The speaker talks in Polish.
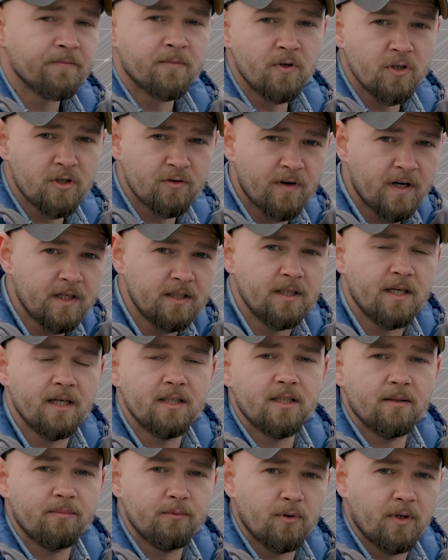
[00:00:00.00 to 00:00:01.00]
No i czwarty
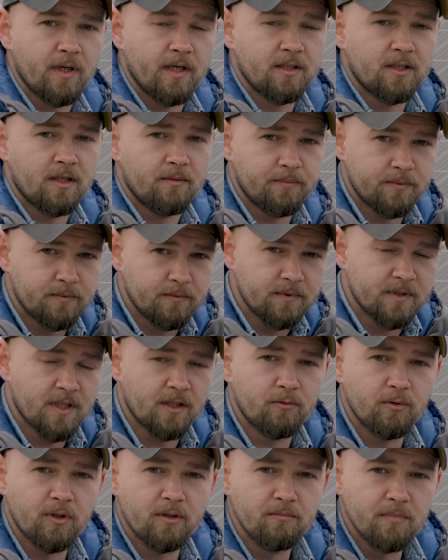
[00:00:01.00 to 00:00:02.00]
etap to etap, za
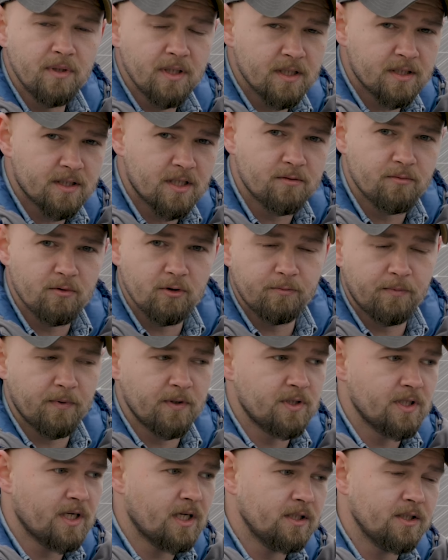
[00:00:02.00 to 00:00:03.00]
który my jesteśmy
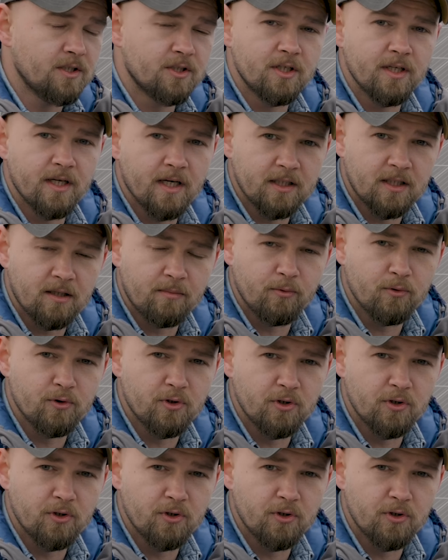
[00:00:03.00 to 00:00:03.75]
odpowiedzialni, czyli etap